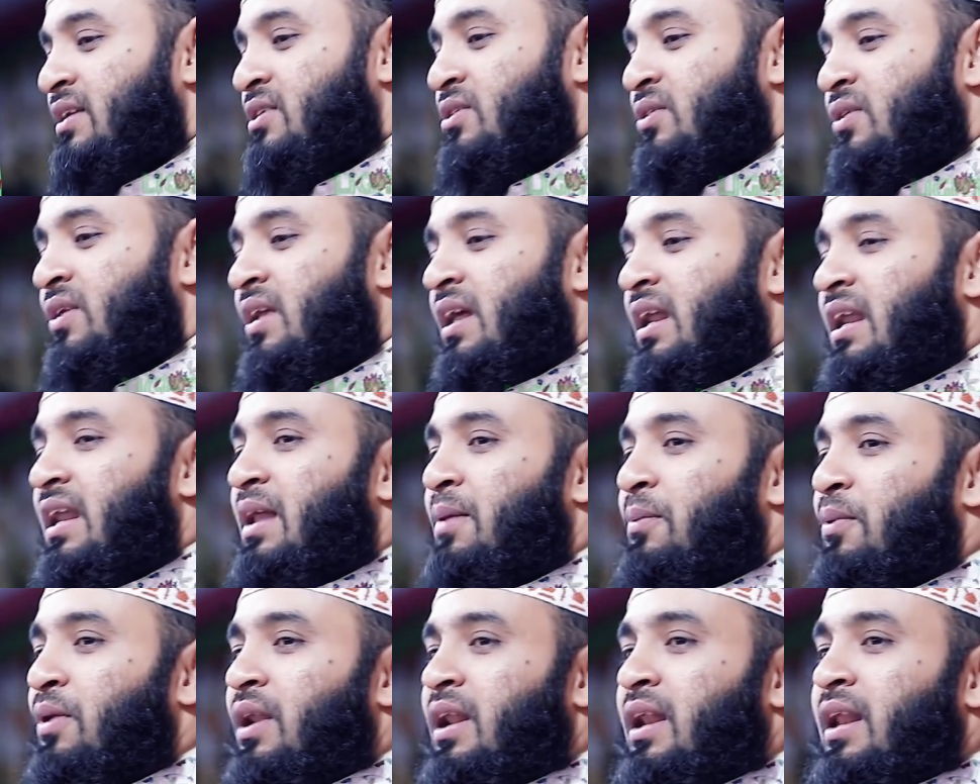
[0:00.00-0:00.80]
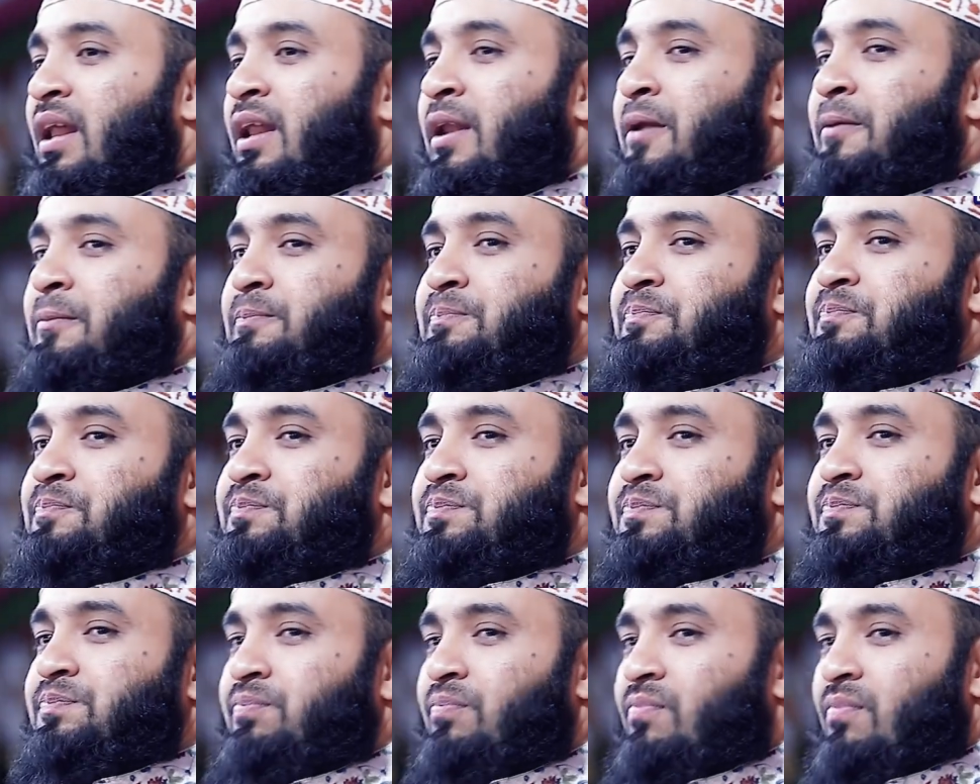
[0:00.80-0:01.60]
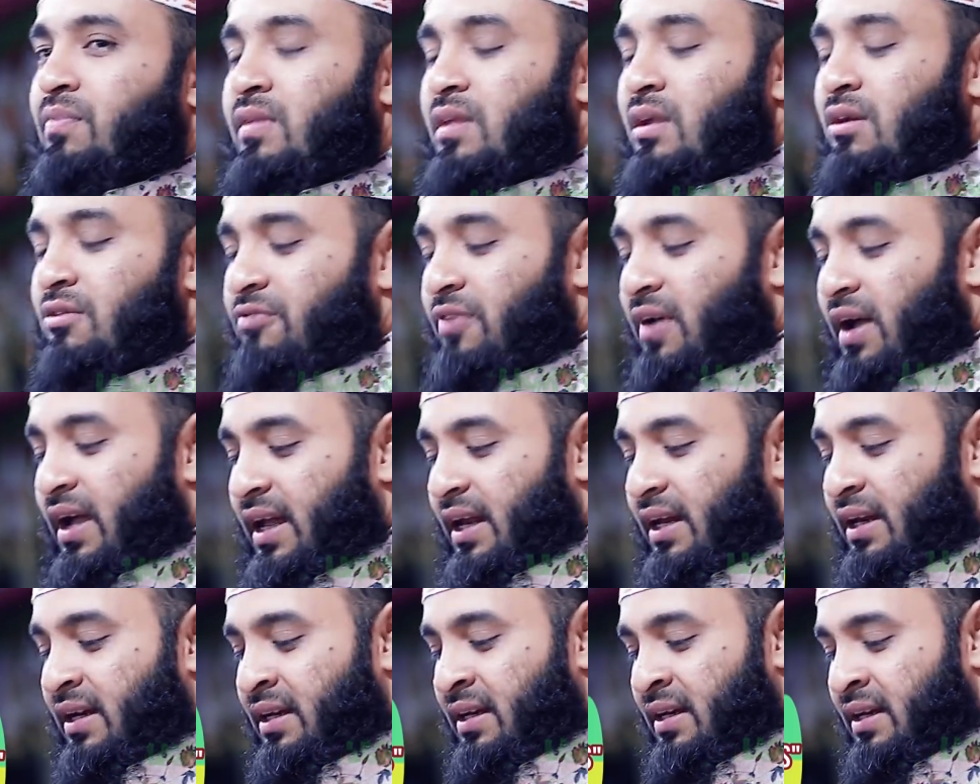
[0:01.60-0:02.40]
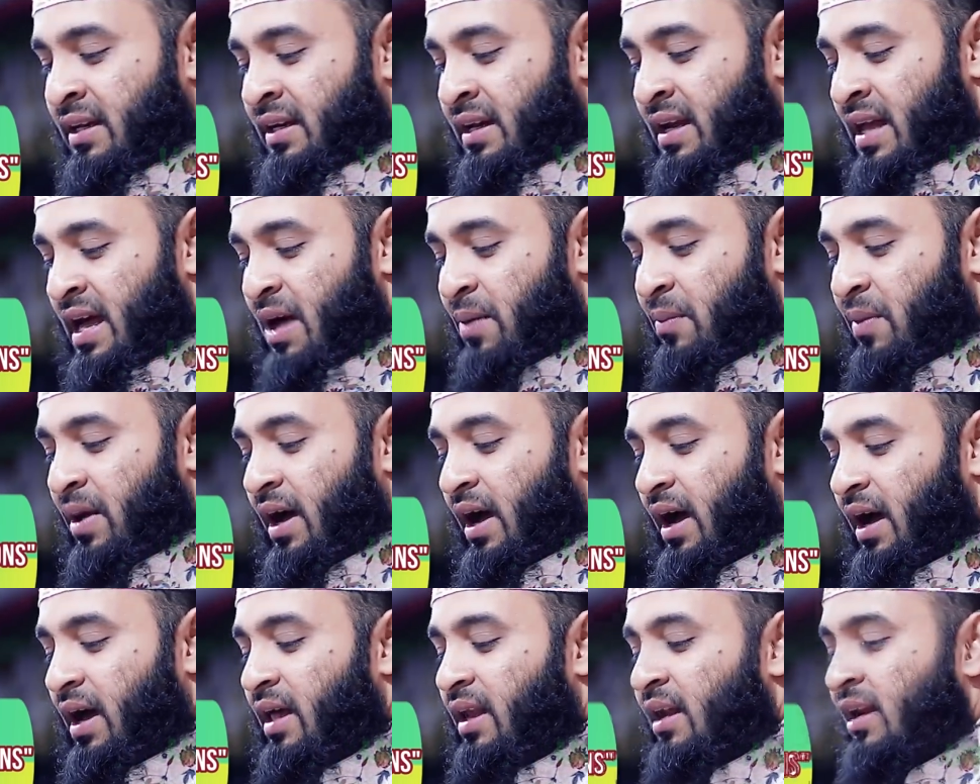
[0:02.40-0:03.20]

এজন্য আল্লাহ বললেন فإن مع